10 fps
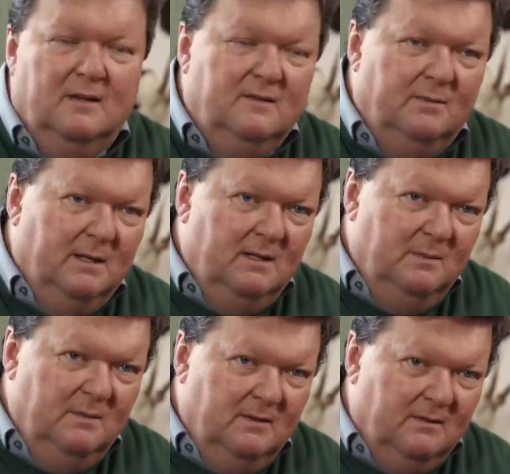Kitz
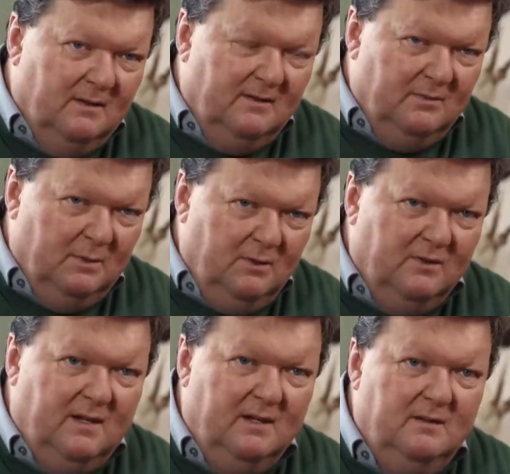wegnimmt, weil zwei
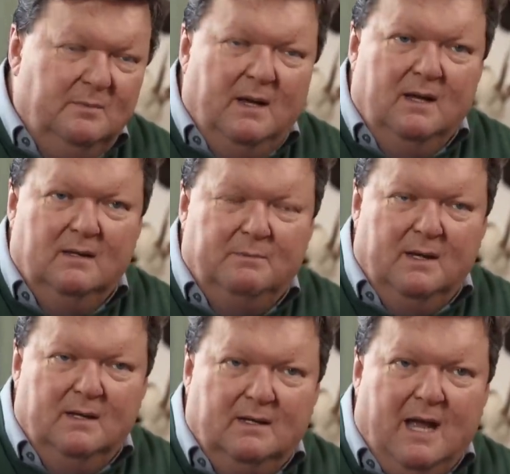sind bei, bei
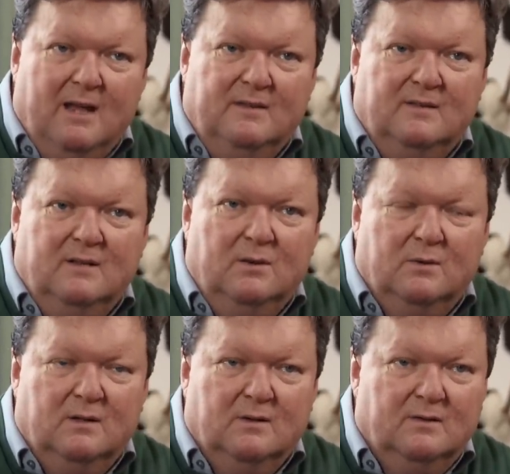einem Geist nicht
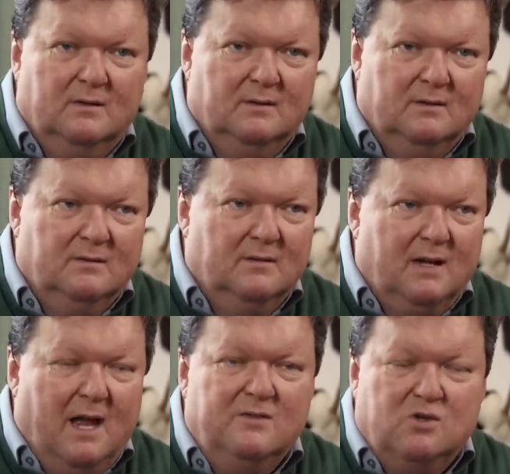oder dass er, dass ein
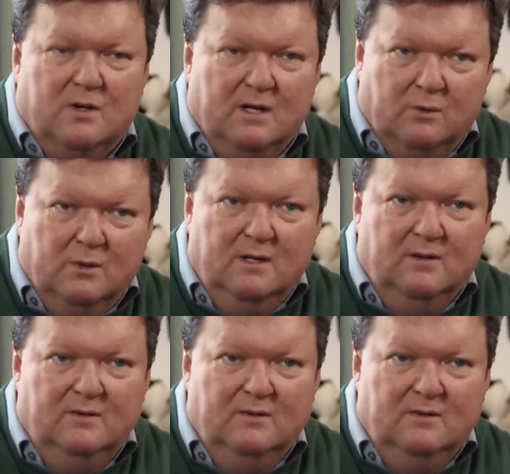Geist schon recht alt